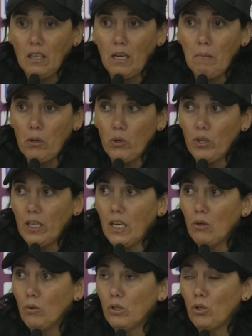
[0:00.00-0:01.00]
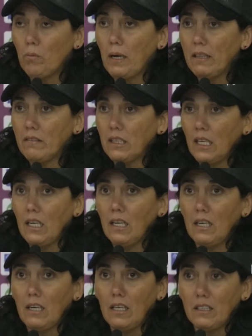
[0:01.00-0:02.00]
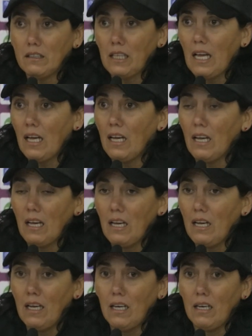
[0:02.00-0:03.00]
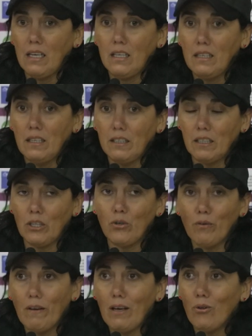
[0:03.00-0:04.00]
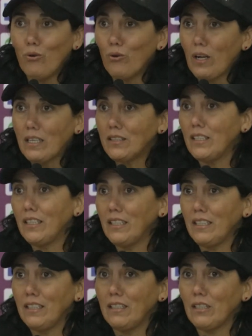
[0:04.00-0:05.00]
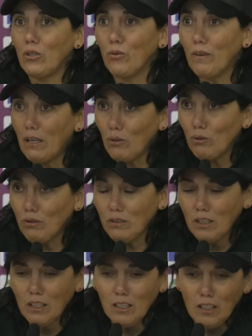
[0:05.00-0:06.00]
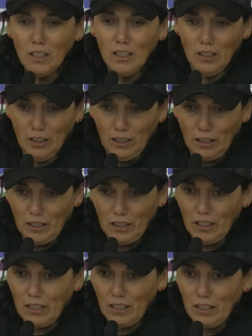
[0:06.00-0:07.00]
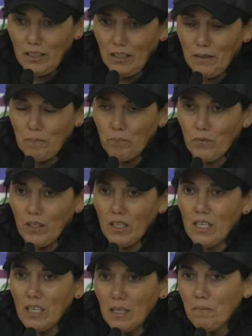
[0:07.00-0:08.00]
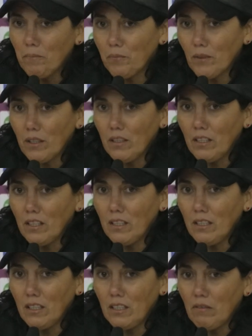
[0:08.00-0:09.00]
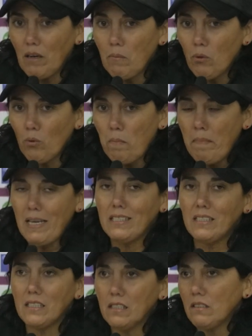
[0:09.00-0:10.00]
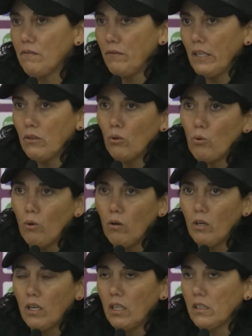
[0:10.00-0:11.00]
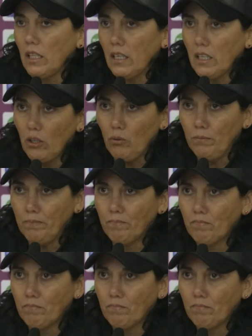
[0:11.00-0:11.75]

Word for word: la mayoría de nuestro plantel está renovado casi renovado. Eh, y, y, llevamos meses viendo jugadores en el extranjero.